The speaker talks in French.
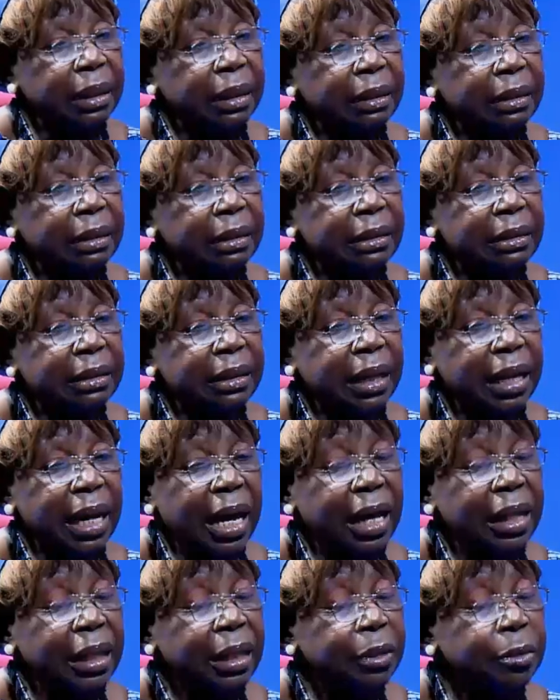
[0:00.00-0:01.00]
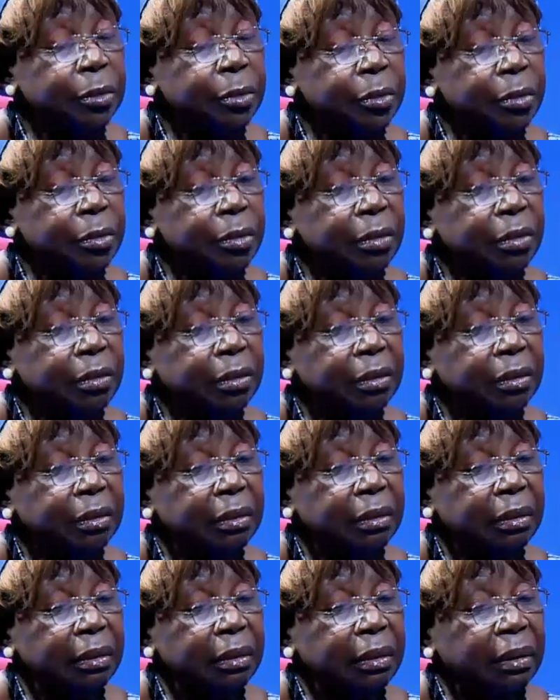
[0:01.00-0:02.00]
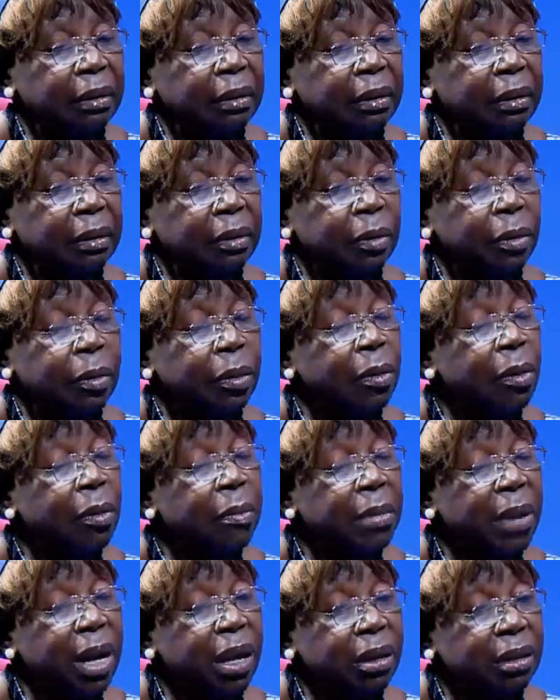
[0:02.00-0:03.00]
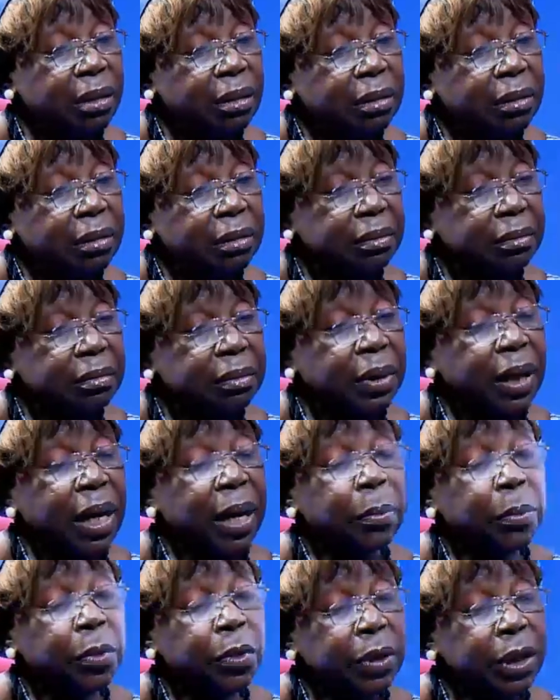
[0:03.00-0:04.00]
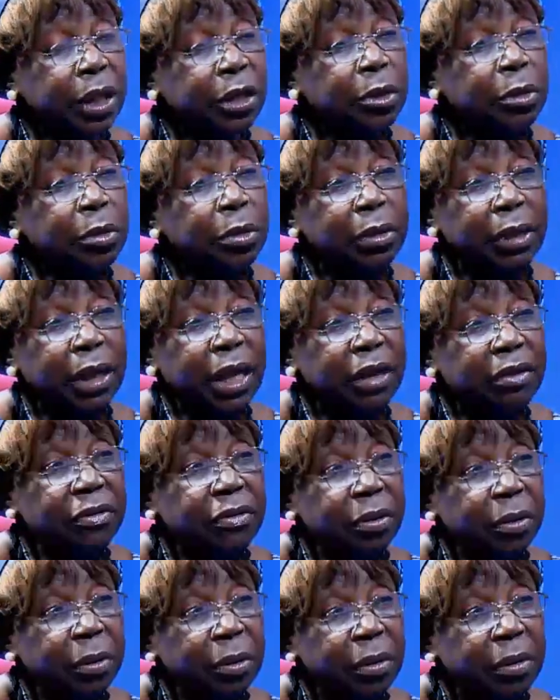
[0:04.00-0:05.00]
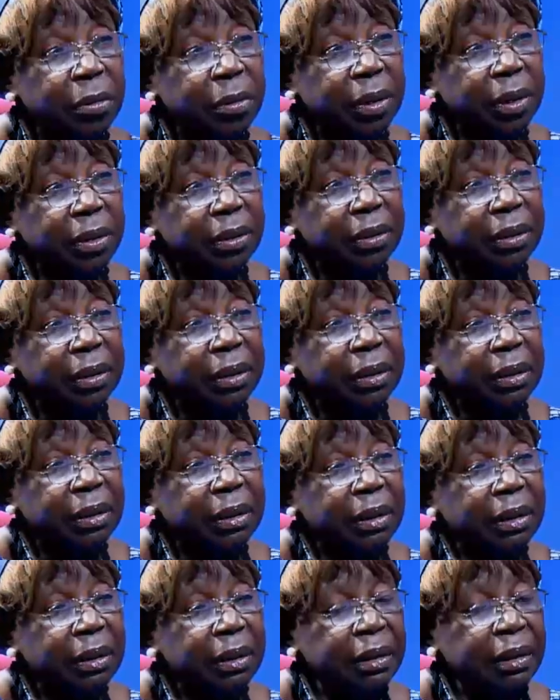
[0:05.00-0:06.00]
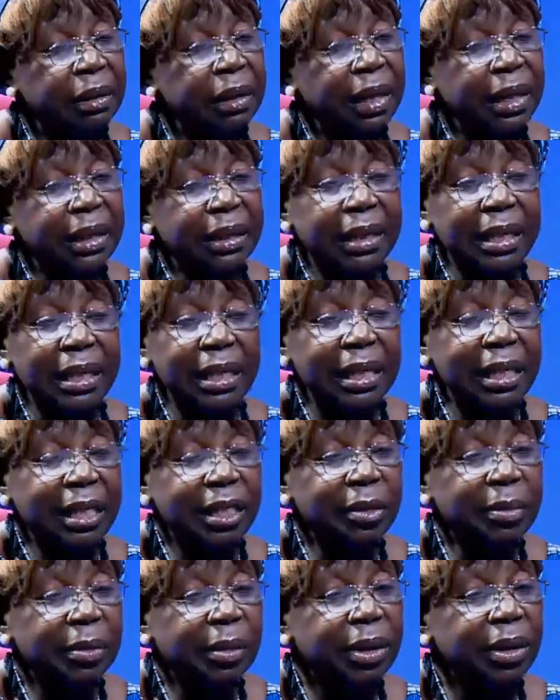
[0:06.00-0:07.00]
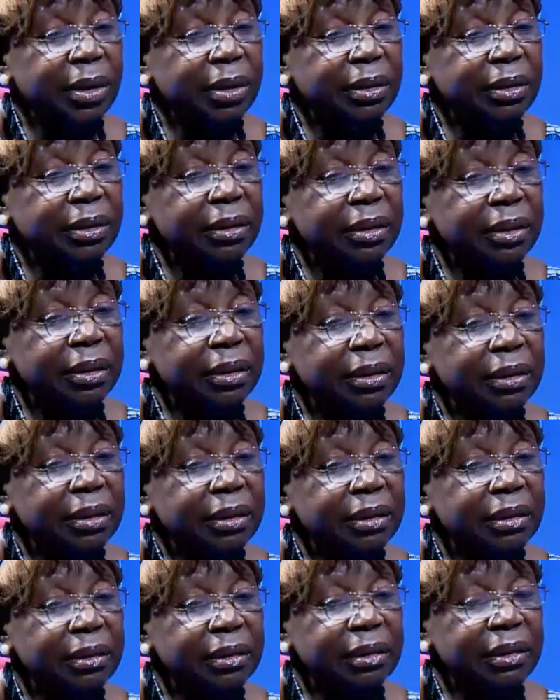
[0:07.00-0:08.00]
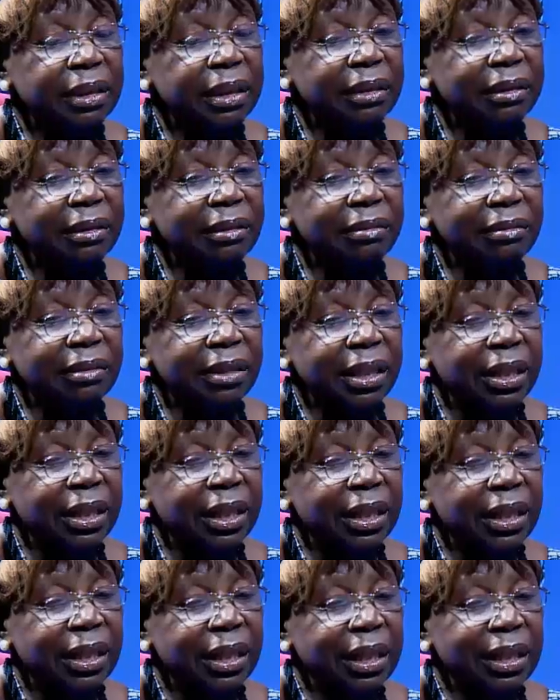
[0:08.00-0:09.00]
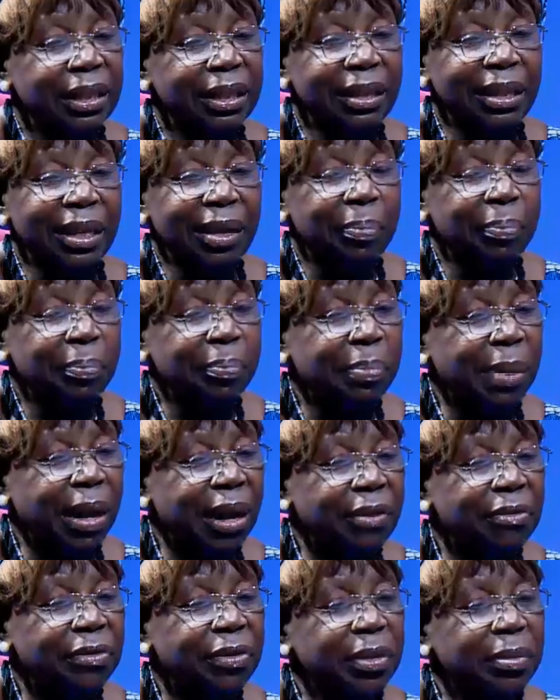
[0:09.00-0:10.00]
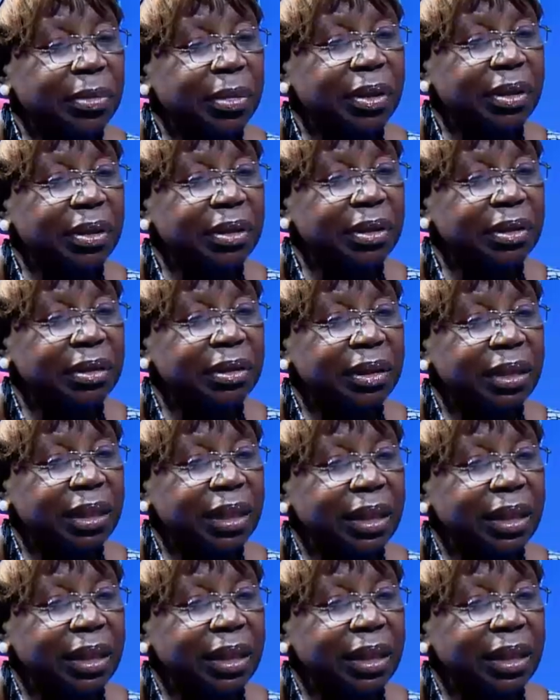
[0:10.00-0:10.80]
Et cela est dû au manque de la protection de l'environnement. L'assainissement euh, n'est pas vraiment